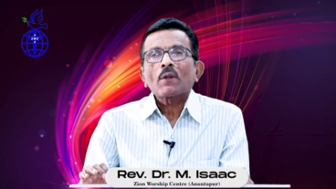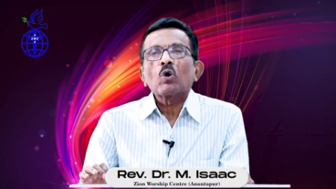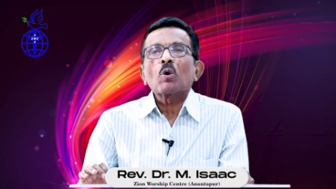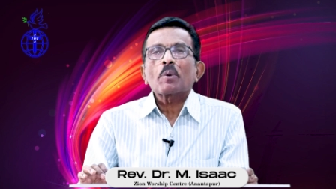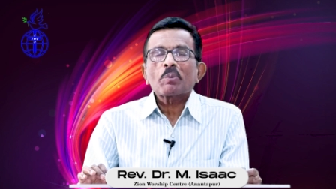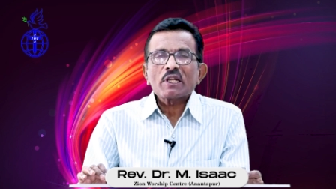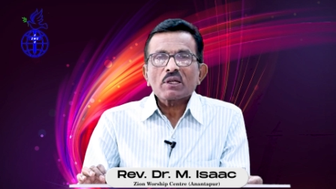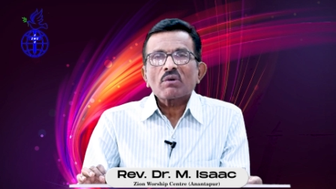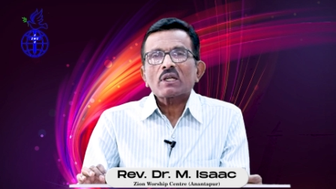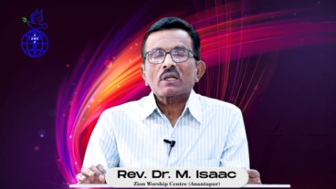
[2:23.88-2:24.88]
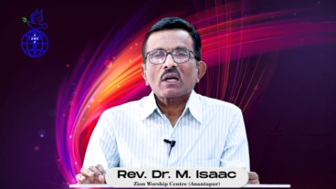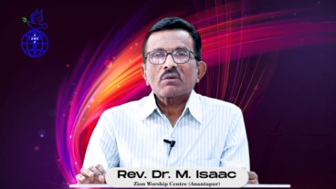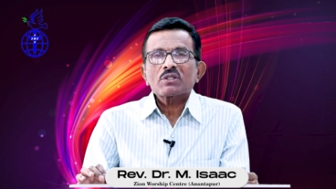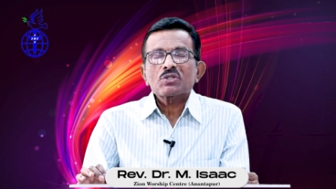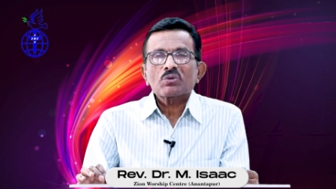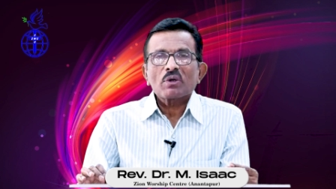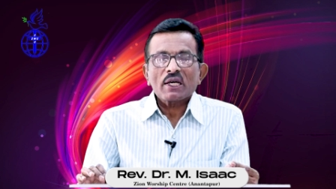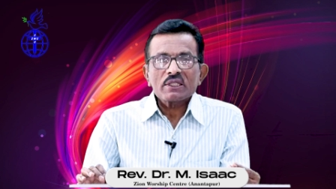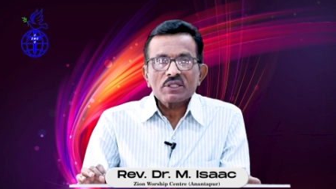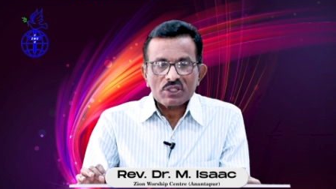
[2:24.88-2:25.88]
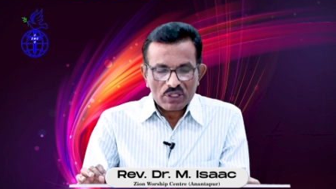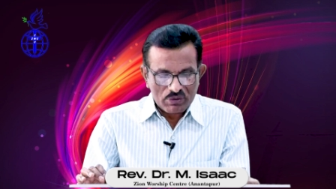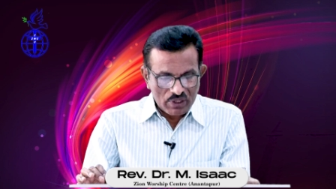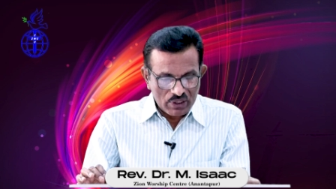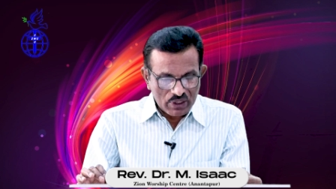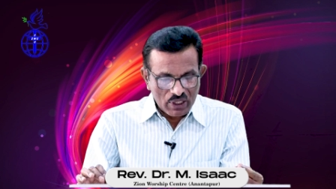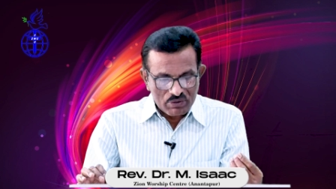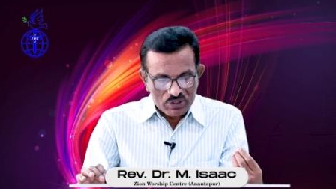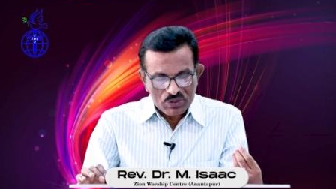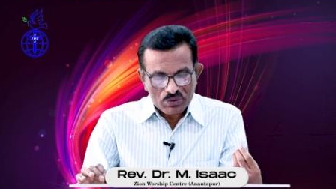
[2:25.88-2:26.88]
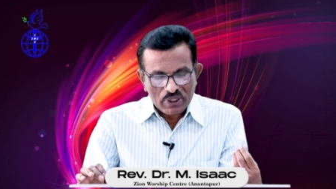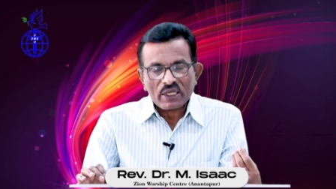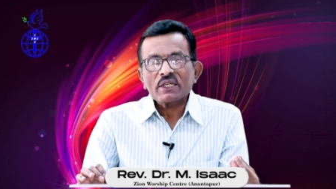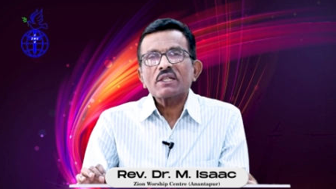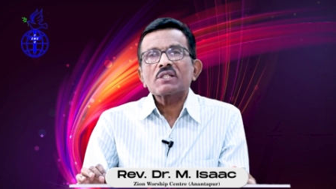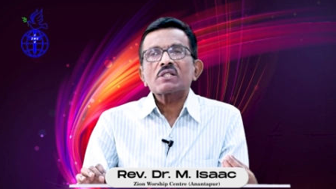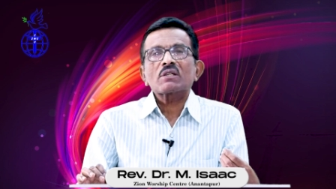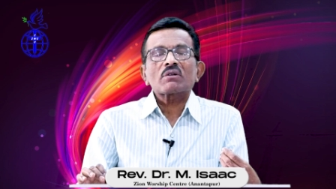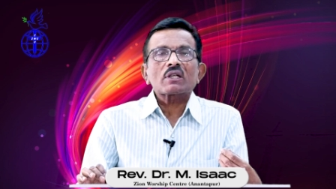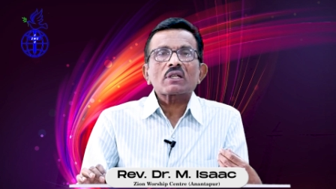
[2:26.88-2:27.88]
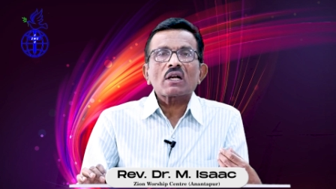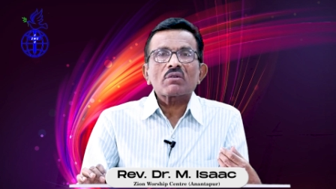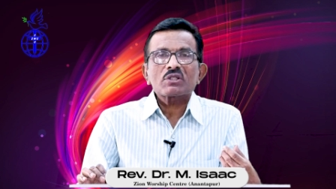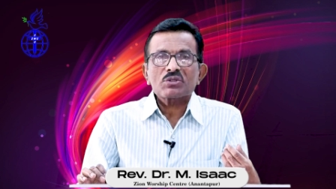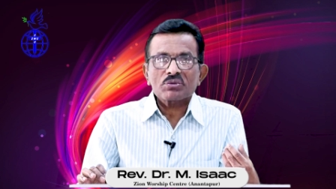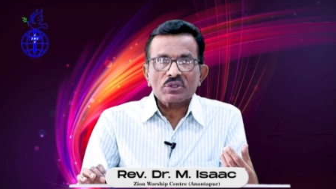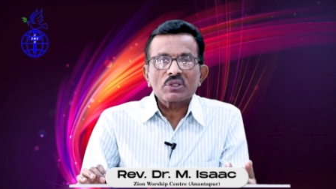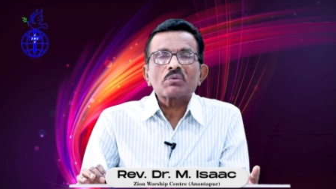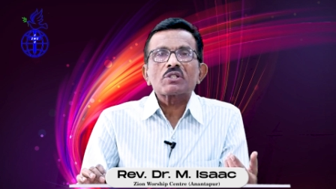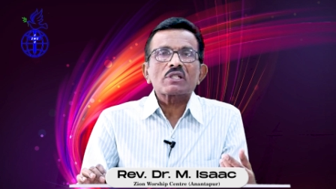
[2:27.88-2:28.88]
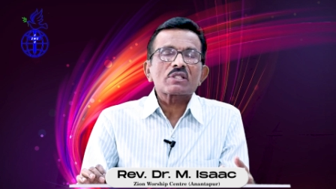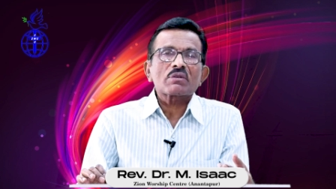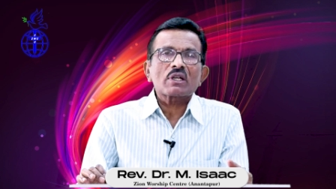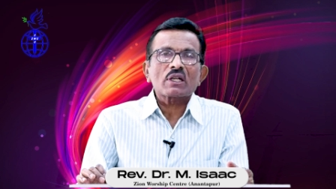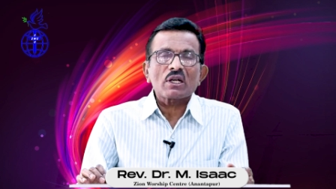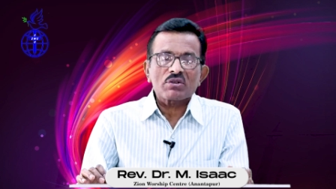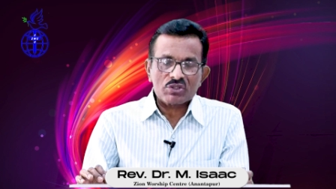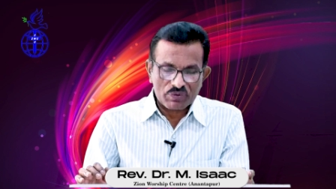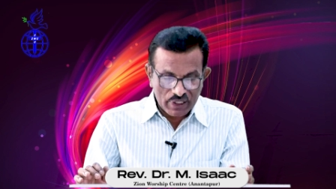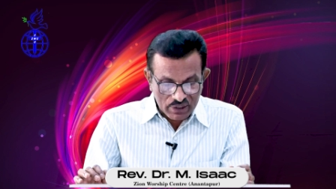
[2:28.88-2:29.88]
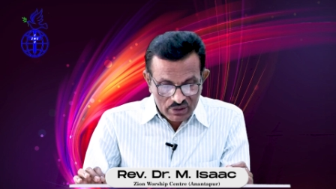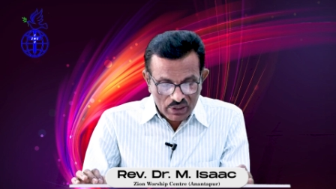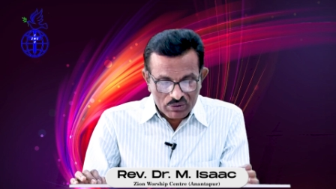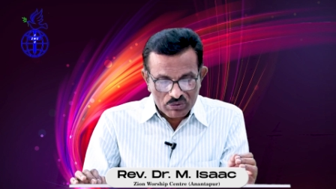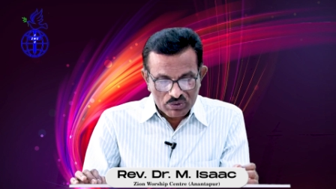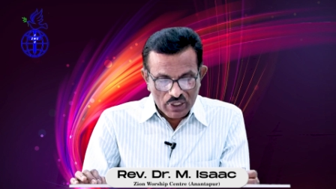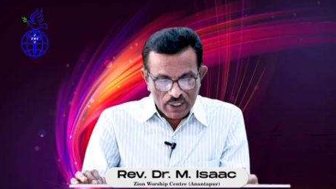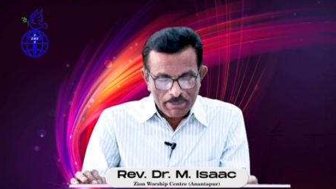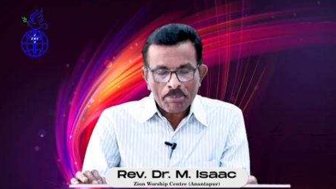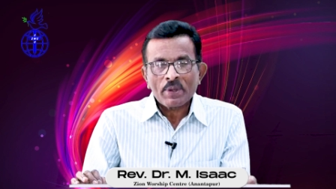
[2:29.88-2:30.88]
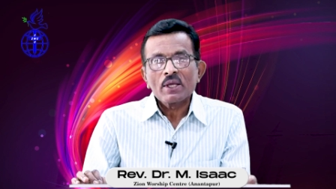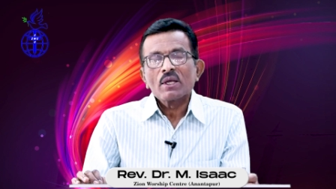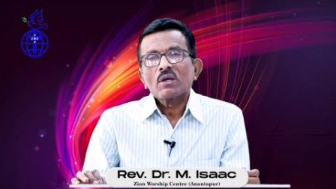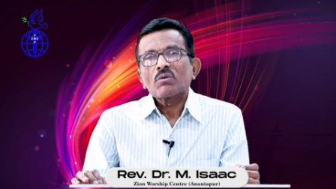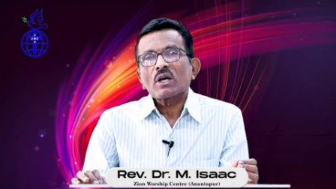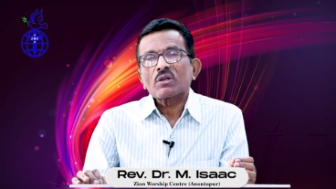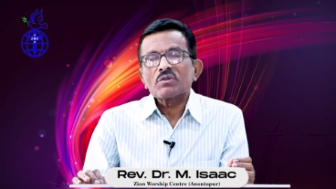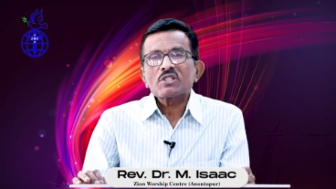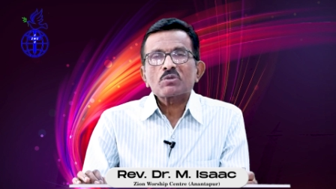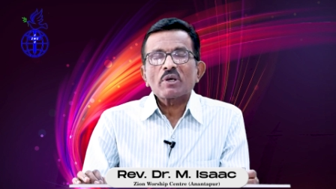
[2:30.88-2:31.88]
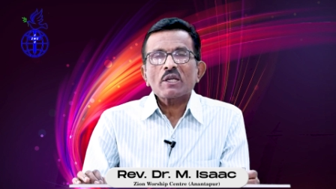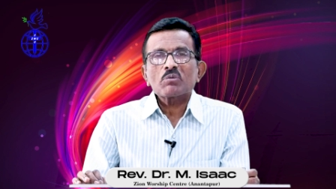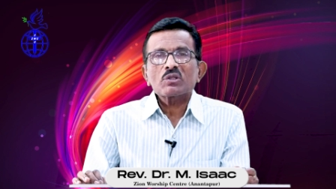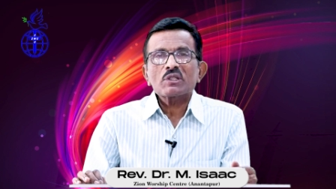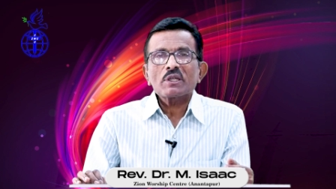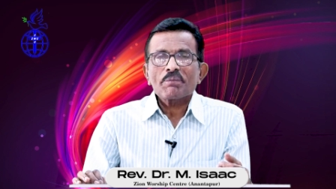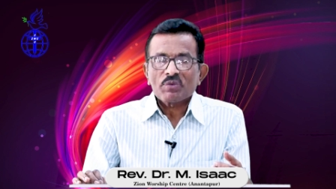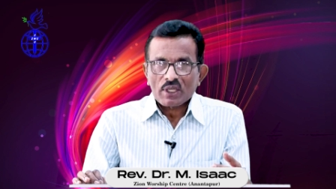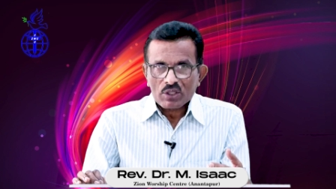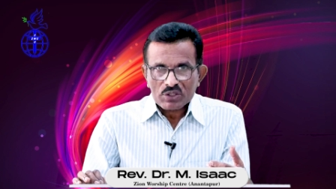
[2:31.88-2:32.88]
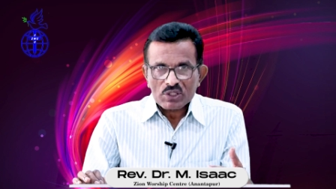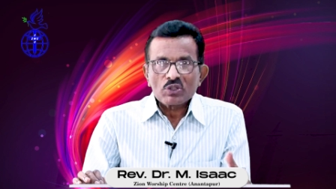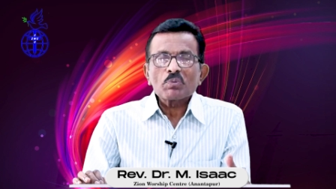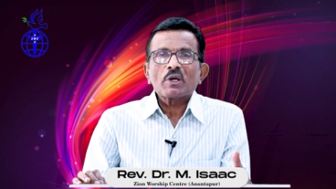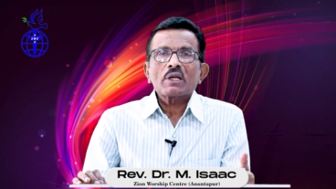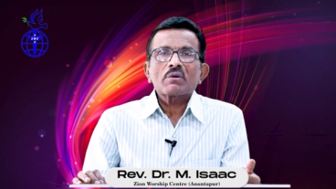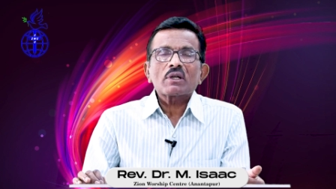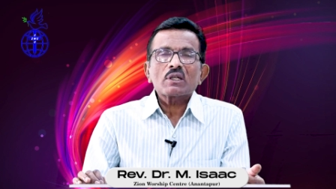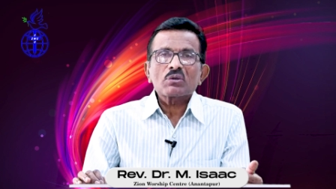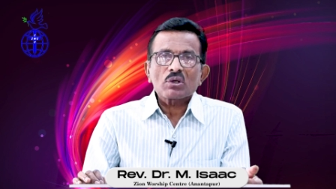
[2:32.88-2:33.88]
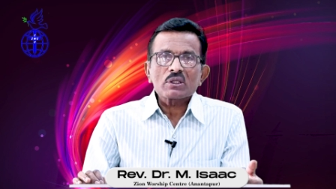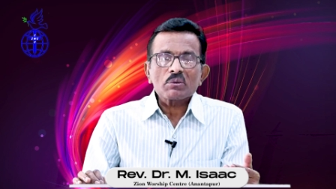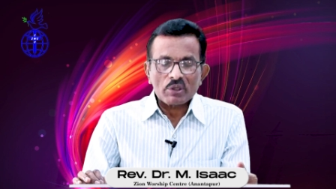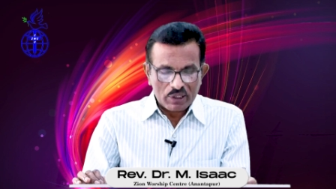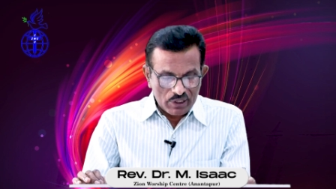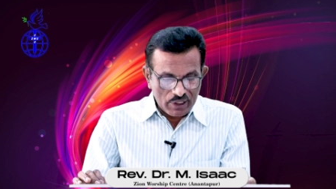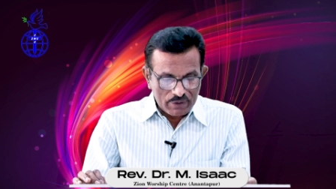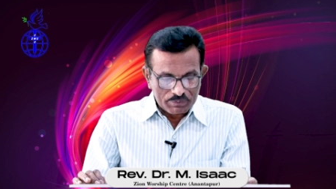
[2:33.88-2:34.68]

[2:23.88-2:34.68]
కోపపడిన వారు కావచ్చు వాదించేవారు కావచ్చు కలహించేవారు కావచ్చు యుద్ధం చేసేవారు కావచ్చు వీరందరూ కూడా వారు విస్మయం ఉంది సిగ్గుపడేవాళ్ళు కొంతమంది